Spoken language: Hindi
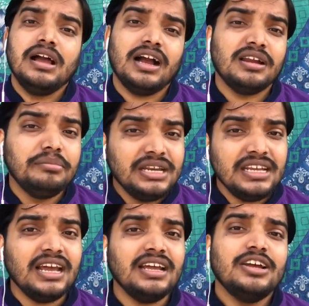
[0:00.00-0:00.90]
अगर
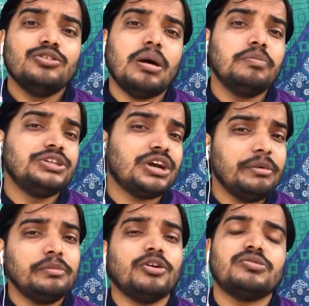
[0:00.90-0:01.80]
मिली है तो आप मुझे
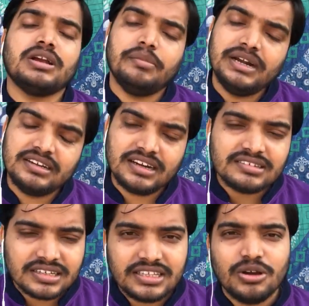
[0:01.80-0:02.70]
कमेंट बॉक्स में कमेंट कर
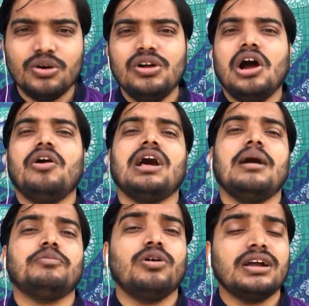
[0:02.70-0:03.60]
सकते हो और
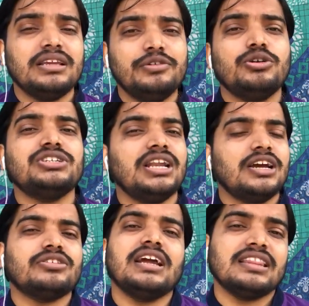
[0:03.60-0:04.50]
आपको अगर ये वीडियो अच्छा
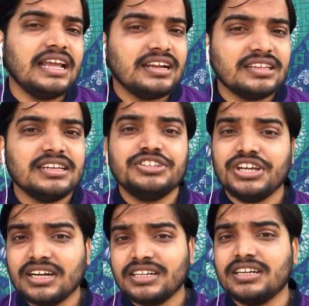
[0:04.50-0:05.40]
लगा तो यार लाइक कर देना
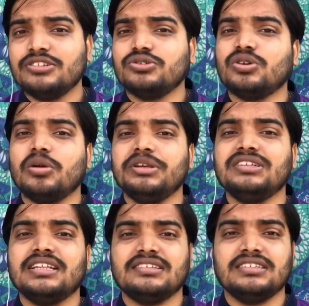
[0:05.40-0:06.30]
शेयर कर देना दोस्तों के बीच
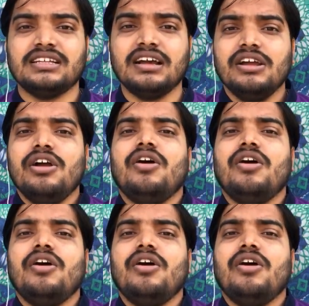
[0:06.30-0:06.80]
ज़्यादा से ज़्यादा